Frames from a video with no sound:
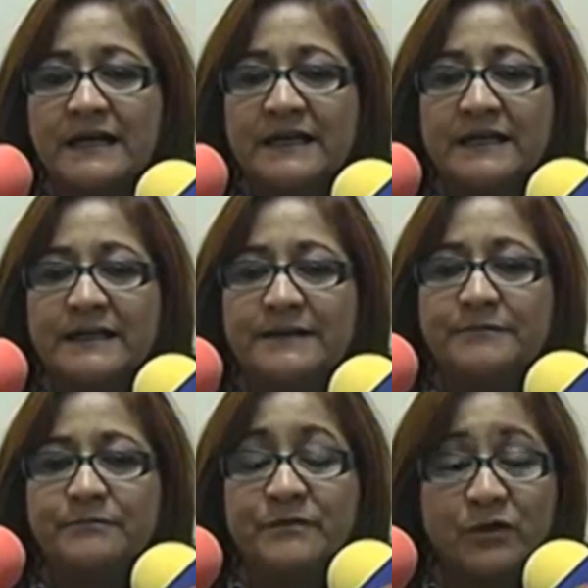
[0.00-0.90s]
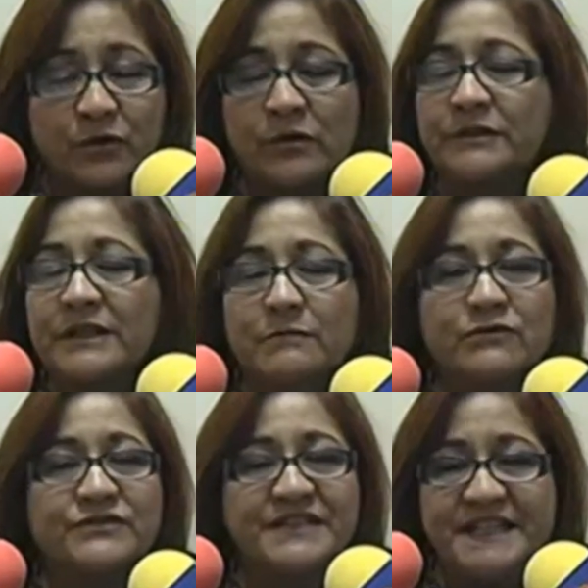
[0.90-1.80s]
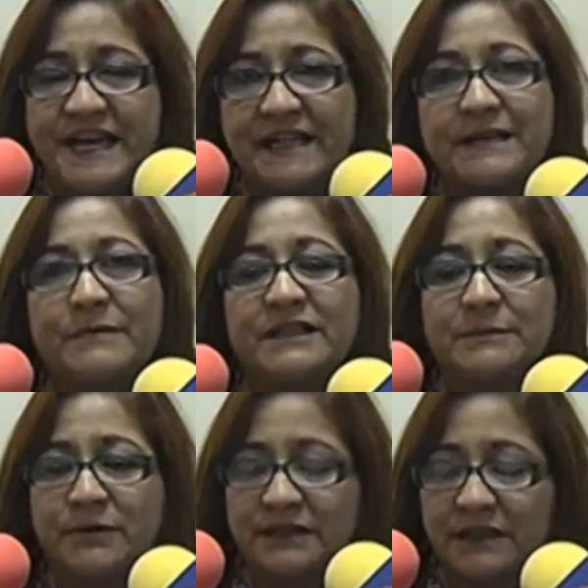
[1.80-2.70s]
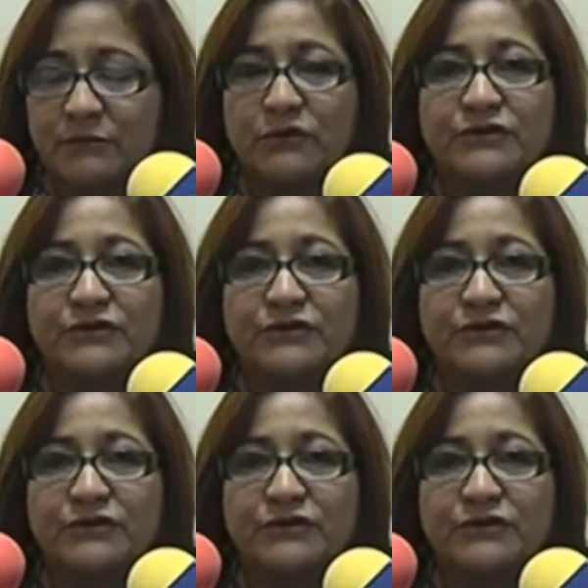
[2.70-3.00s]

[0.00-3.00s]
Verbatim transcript: Eh, no lo tenemos diariamente porque tenemos